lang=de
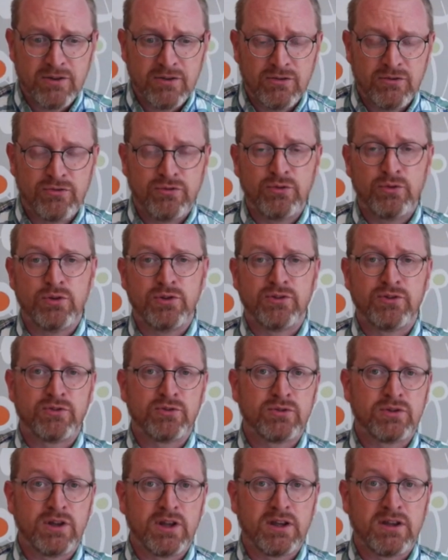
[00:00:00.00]
Fühlst
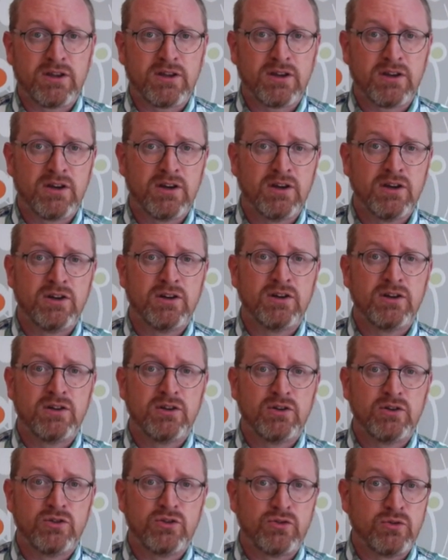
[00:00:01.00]
du dich
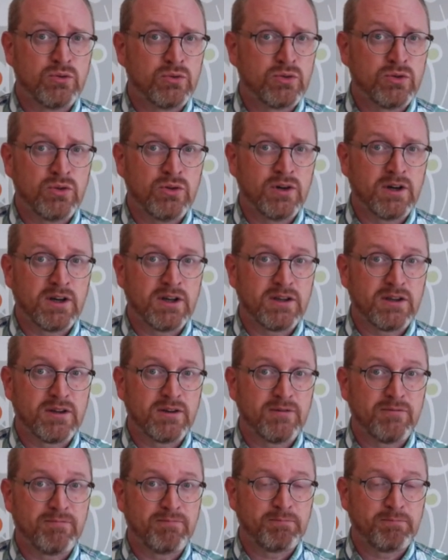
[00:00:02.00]
zugehörig?